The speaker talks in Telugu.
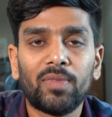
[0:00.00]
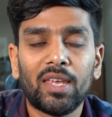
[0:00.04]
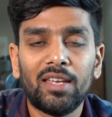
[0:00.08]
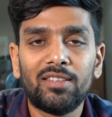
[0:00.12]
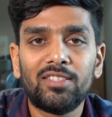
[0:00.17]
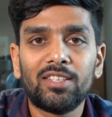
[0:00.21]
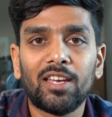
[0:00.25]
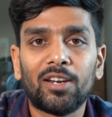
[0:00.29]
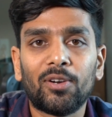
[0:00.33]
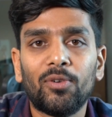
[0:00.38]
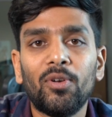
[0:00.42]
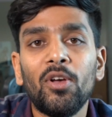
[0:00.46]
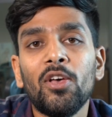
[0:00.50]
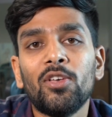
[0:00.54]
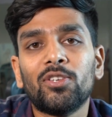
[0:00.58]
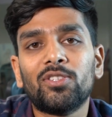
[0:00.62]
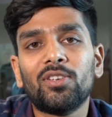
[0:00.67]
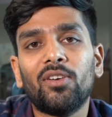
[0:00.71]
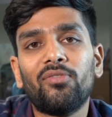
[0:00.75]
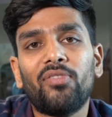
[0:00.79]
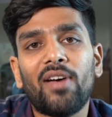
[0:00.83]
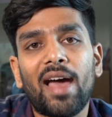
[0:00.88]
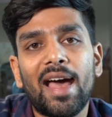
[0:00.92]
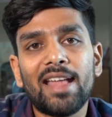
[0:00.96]
ఇచ్చారు
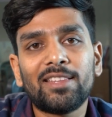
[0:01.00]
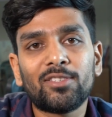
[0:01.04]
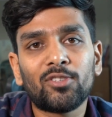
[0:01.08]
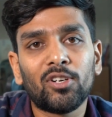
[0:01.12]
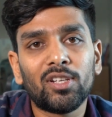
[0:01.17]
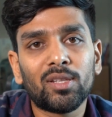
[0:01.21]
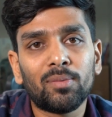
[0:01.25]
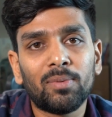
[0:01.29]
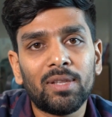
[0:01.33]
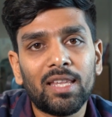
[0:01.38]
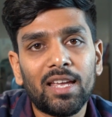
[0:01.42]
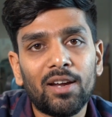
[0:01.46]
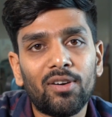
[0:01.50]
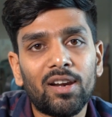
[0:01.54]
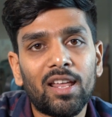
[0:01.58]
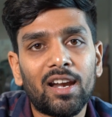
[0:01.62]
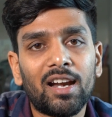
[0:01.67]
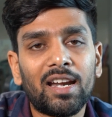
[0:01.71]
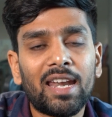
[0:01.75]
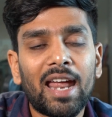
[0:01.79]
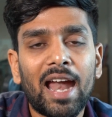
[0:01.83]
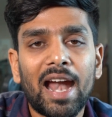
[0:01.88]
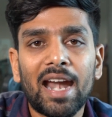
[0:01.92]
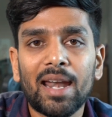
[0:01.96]
సో ఫ్యాన్స్ కొంతమంది
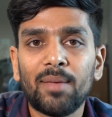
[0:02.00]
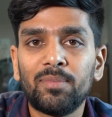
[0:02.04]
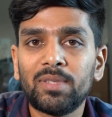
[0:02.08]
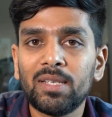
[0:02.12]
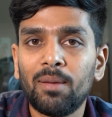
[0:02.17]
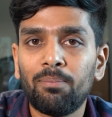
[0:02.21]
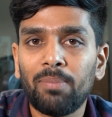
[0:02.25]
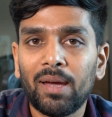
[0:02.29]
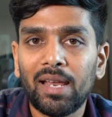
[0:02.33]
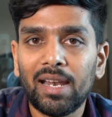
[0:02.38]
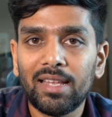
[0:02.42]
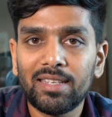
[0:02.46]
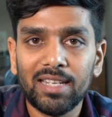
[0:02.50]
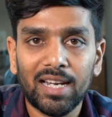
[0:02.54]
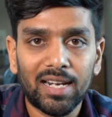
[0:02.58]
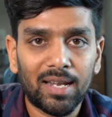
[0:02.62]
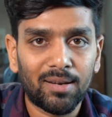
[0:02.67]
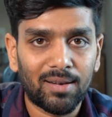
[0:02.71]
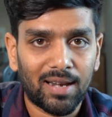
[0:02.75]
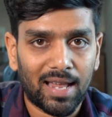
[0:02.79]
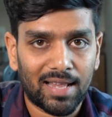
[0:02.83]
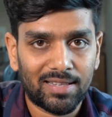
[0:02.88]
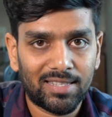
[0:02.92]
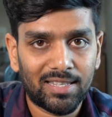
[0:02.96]
ఏమంటారంటే యాడమ్స్ అప్ప ఇలా
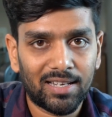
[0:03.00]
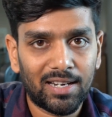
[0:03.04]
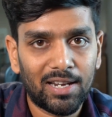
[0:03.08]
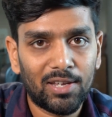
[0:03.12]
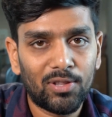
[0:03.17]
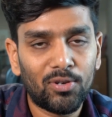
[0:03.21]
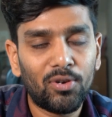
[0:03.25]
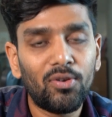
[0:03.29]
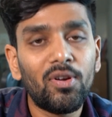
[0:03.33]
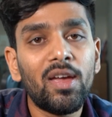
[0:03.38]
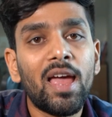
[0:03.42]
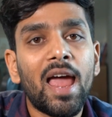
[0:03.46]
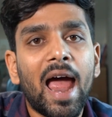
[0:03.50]
చేయడం నచ్చలేదు